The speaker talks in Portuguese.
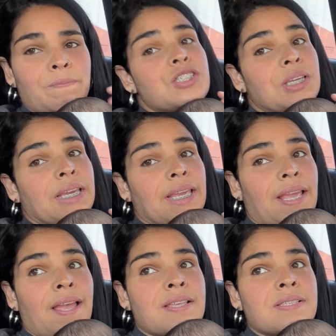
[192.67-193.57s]
Cheguei em
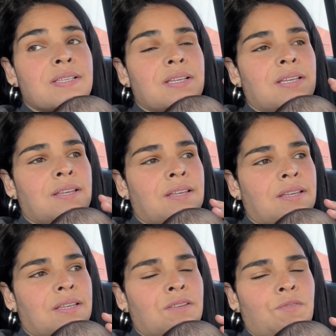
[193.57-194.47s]
casa,
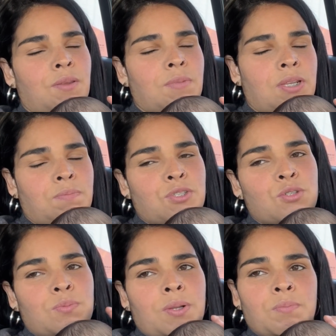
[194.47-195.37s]
a enfermeira
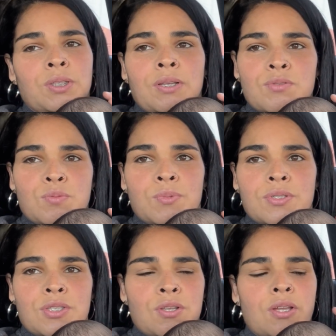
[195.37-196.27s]
pediu para botar um
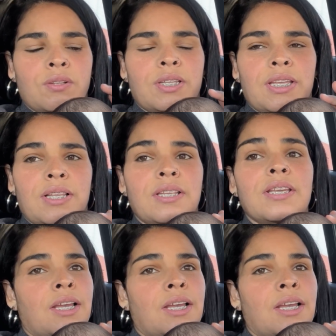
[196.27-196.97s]
supositório nele,